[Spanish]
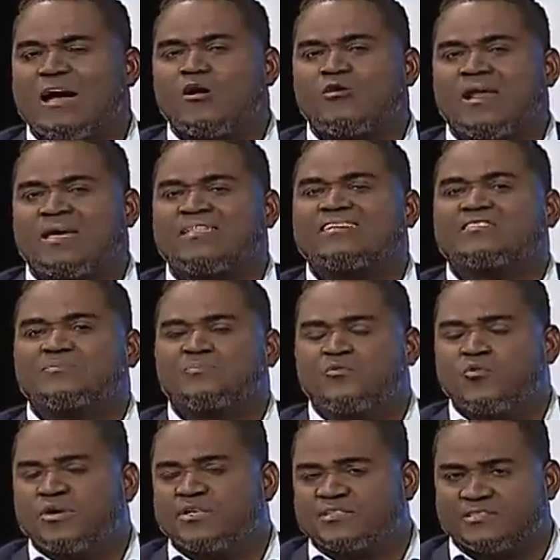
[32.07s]
hora
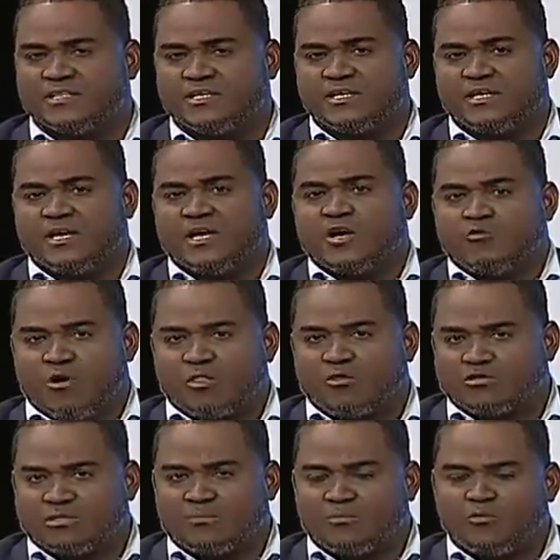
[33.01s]
después
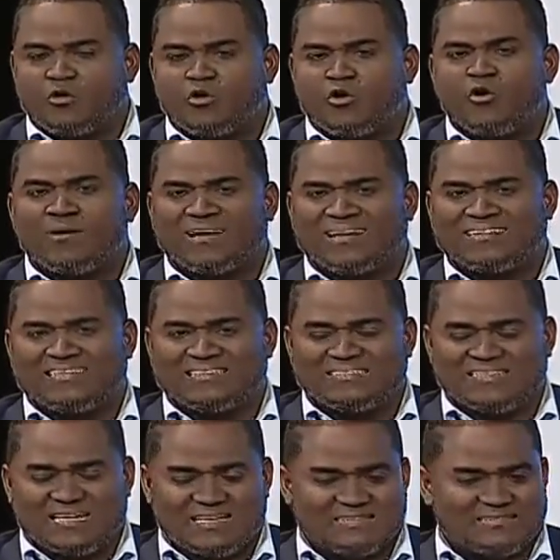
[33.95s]
cuando se pudo
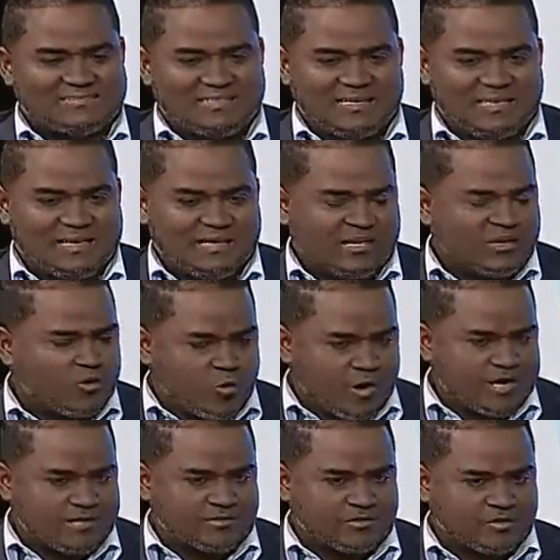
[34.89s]
concretizar este
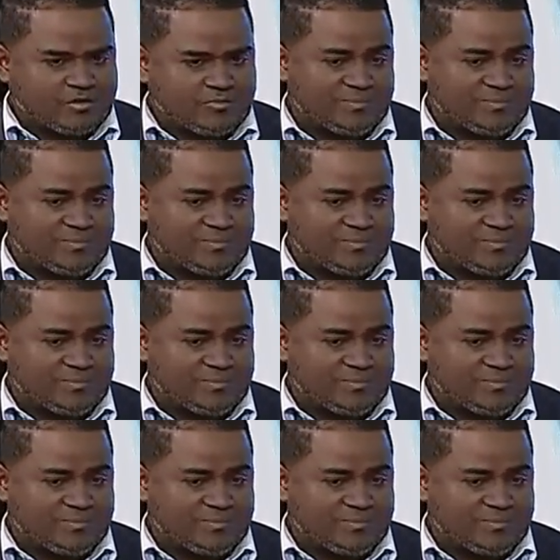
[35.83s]
encuentro,